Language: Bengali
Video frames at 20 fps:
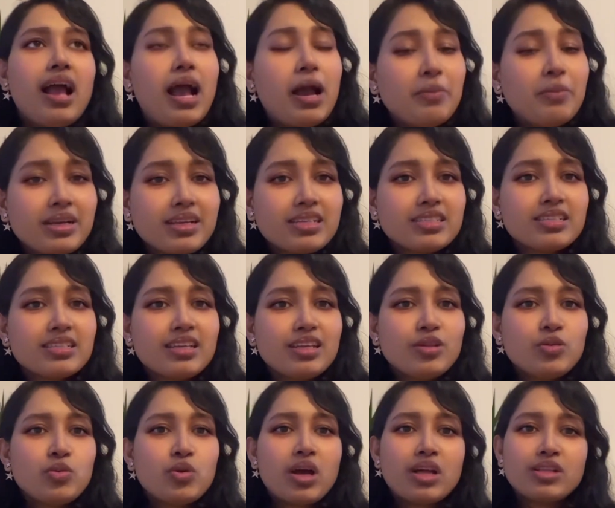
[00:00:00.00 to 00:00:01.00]
আমার কাছে
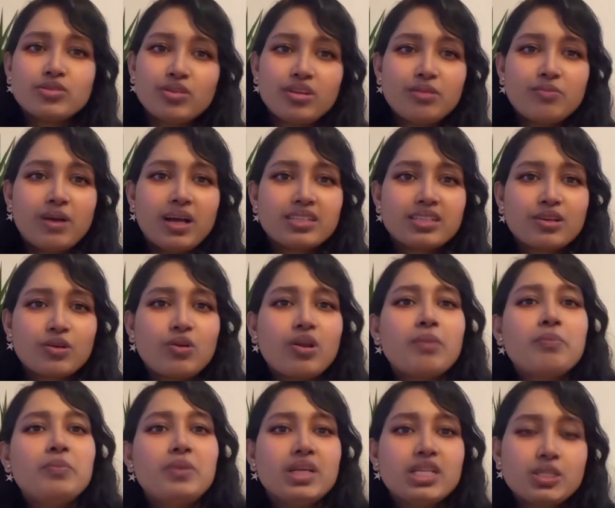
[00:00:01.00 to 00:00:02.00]
কিন্তু আঞ্চলিক ভাষাগুলো
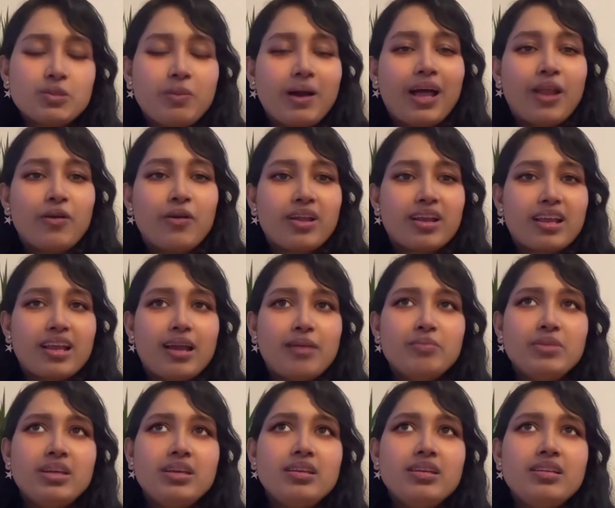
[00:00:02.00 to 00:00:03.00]
বেশ ভালো লাগে
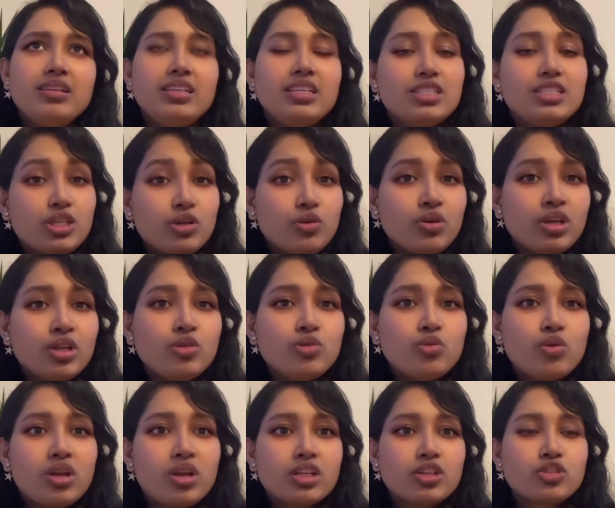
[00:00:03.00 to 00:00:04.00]
আমি নিজেও কিন্তু
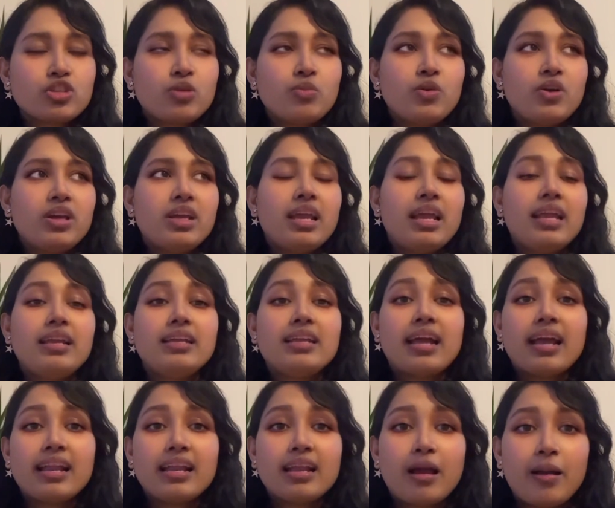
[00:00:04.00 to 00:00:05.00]
অনেক সময় এই
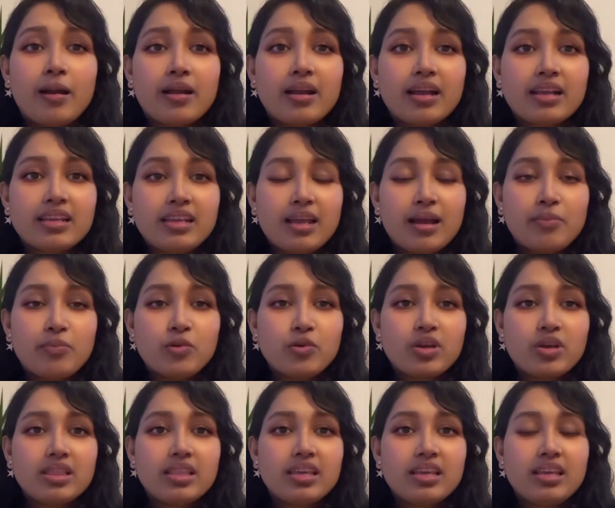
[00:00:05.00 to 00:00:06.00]
রেহানা আর আকি
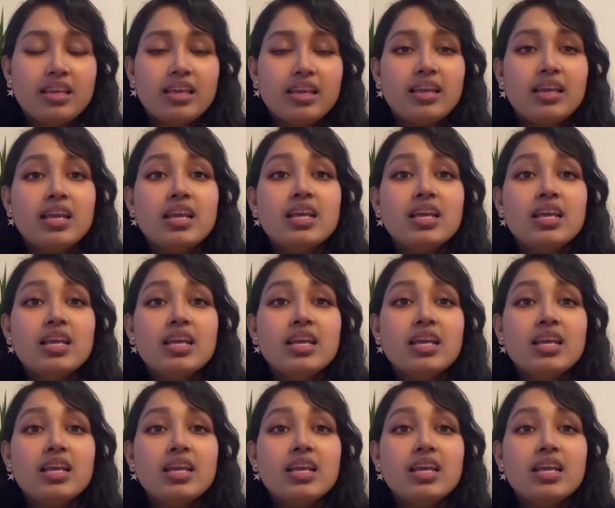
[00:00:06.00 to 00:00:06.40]
আপুকে দেখে